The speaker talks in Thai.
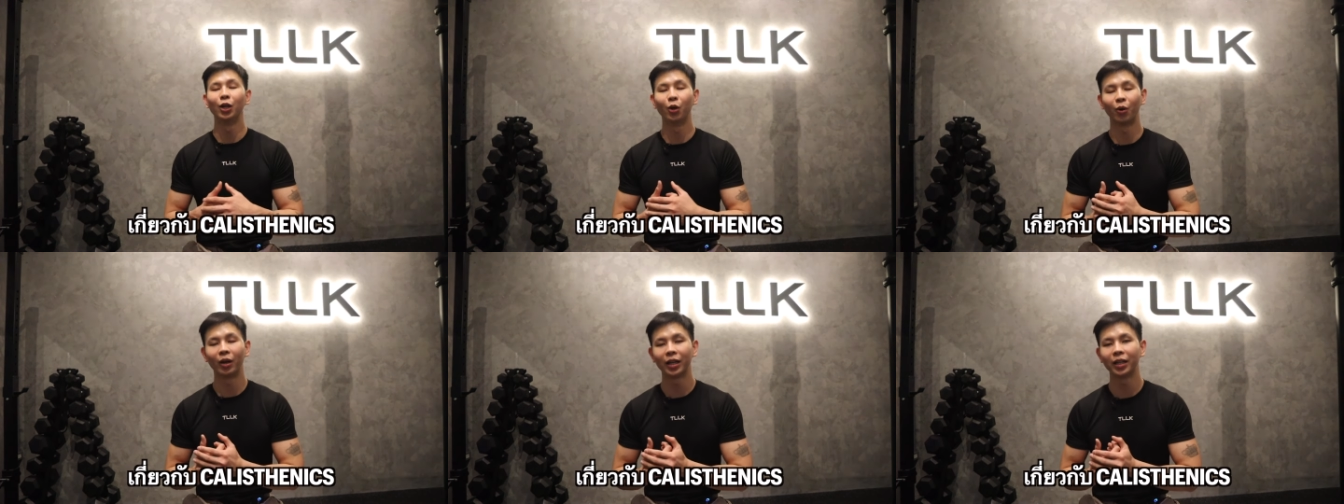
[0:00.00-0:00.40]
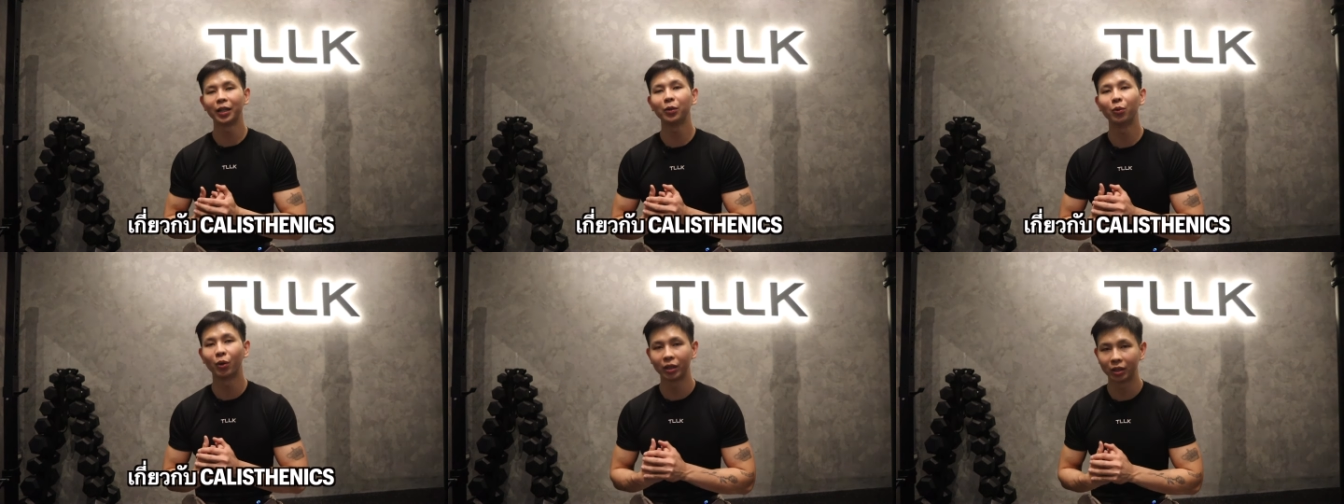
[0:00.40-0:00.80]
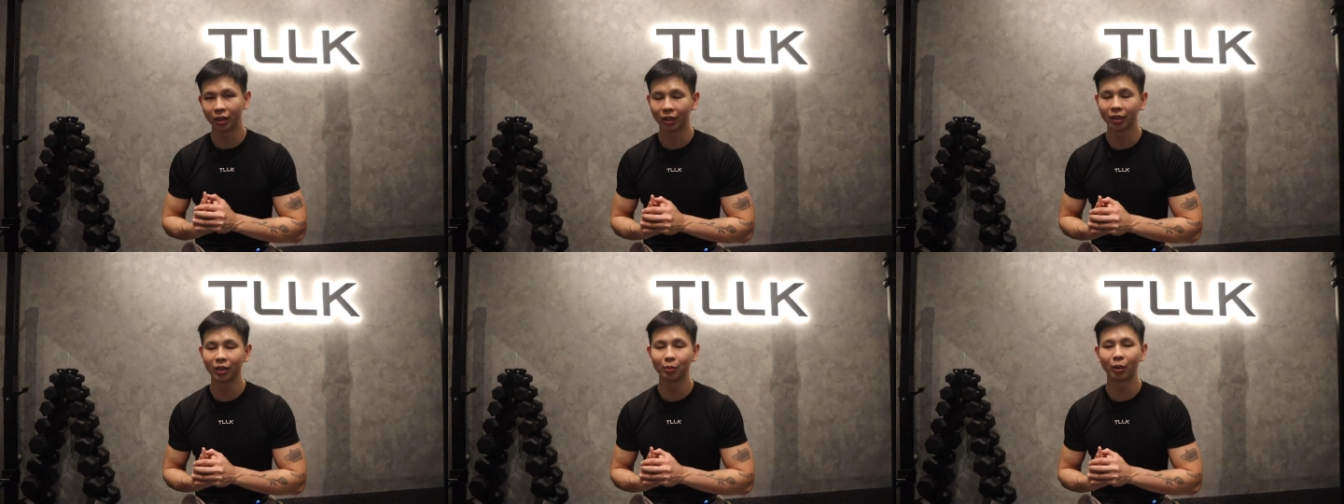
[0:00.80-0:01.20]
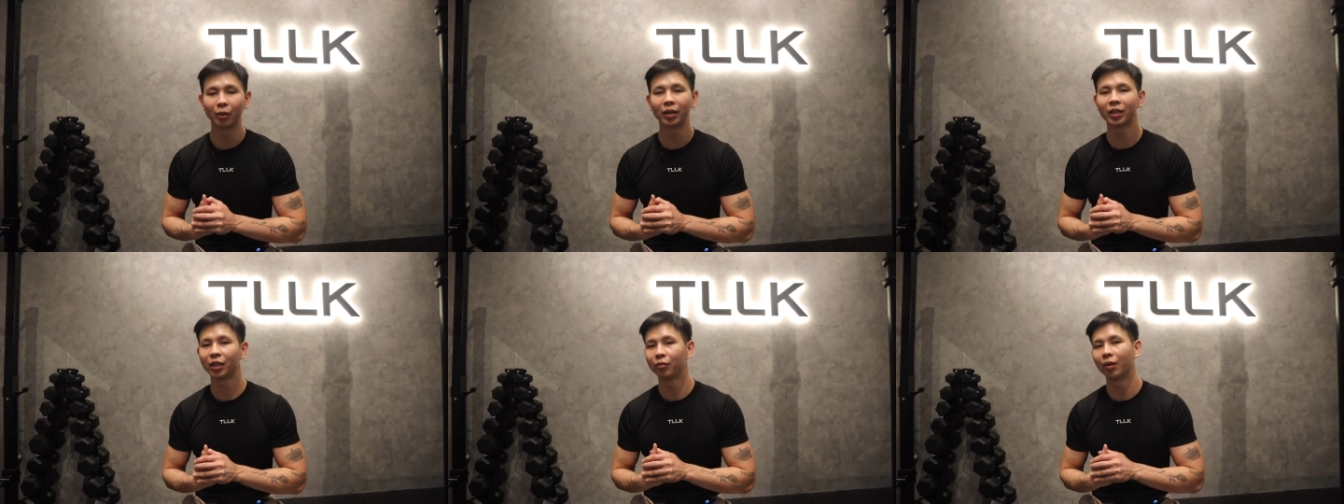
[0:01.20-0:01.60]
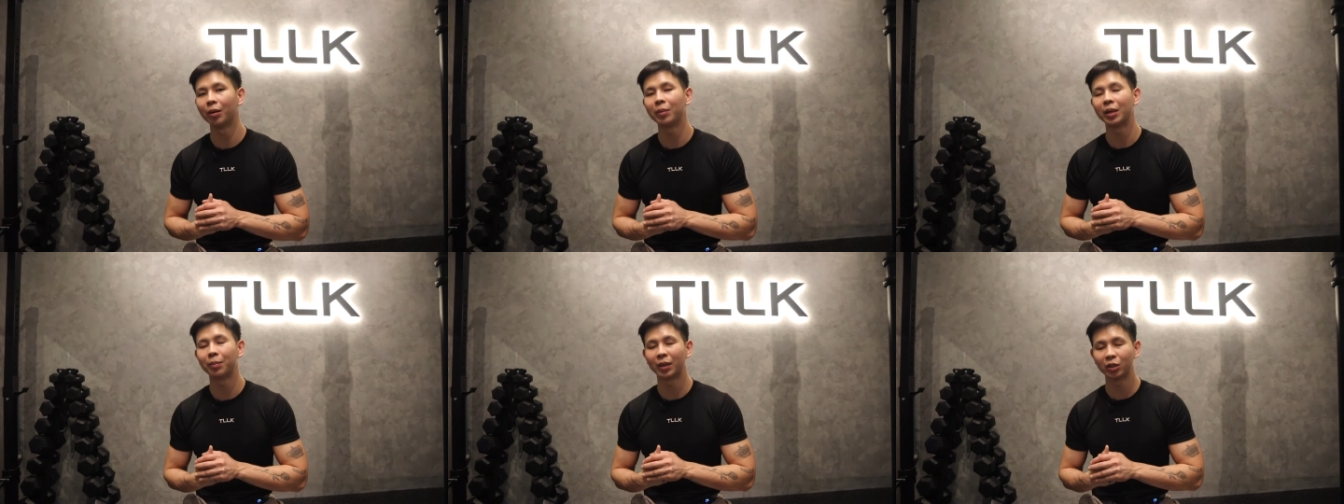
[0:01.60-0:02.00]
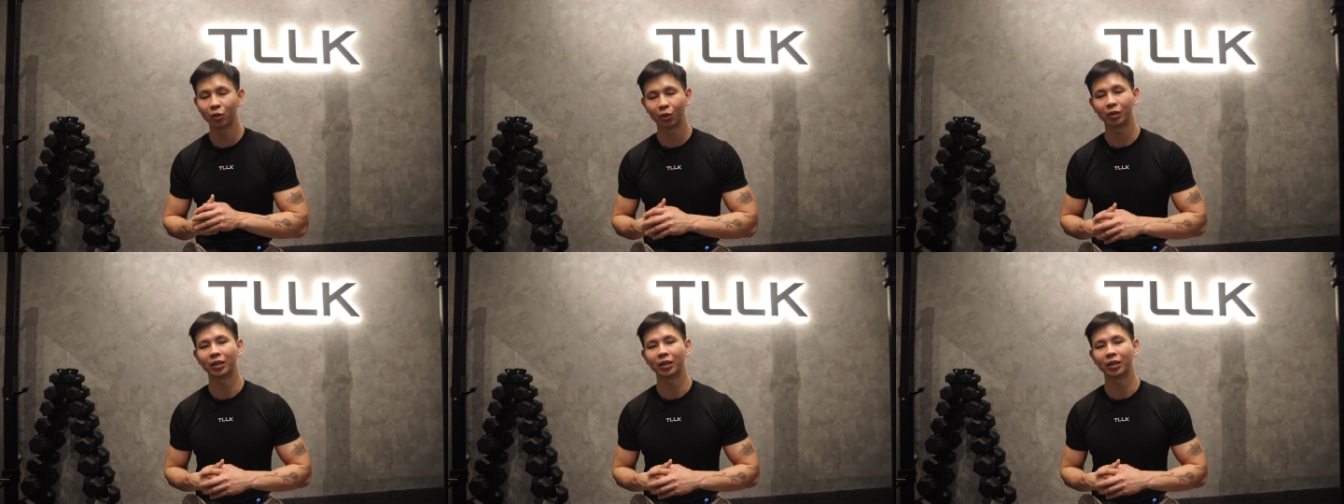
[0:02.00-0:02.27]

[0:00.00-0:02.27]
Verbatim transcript: ลงให้ได้ดูกันเยอะขึ้น เพราะว่าคิดว่ามีประโย